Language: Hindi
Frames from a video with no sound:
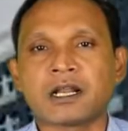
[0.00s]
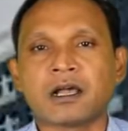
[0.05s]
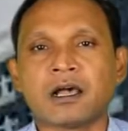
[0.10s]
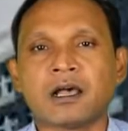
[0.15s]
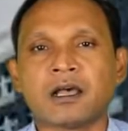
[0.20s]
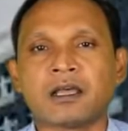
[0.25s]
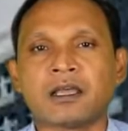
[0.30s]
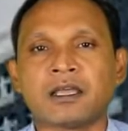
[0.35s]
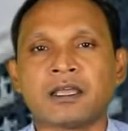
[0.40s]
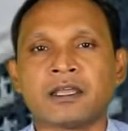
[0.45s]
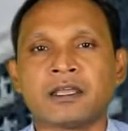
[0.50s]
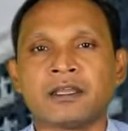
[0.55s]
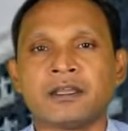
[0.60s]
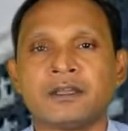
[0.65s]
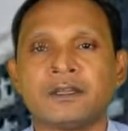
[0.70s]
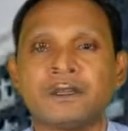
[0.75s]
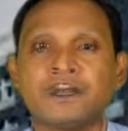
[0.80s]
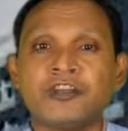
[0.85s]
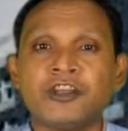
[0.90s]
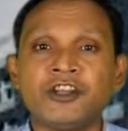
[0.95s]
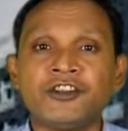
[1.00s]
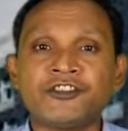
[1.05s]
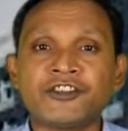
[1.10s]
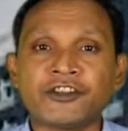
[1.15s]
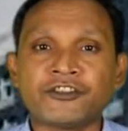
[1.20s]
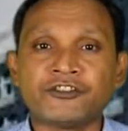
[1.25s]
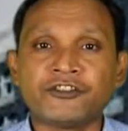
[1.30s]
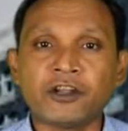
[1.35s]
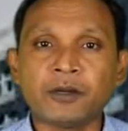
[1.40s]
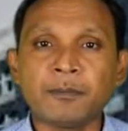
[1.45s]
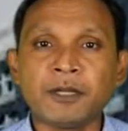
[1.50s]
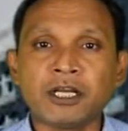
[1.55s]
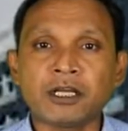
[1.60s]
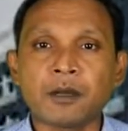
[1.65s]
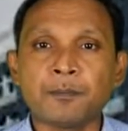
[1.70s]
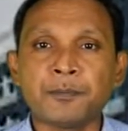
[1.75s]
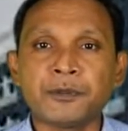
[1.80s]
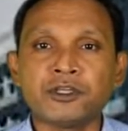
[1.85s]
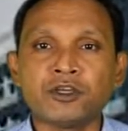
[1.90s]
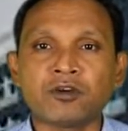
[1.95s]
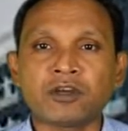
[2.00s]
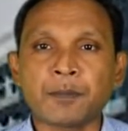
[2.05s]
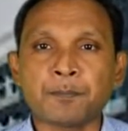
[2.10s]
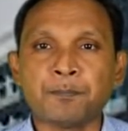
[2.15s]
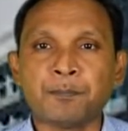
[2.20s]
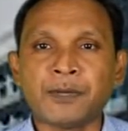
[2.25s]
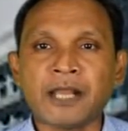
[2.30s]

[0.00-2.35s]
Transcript: जा रहा है चीन से जर्मन कंपनियों के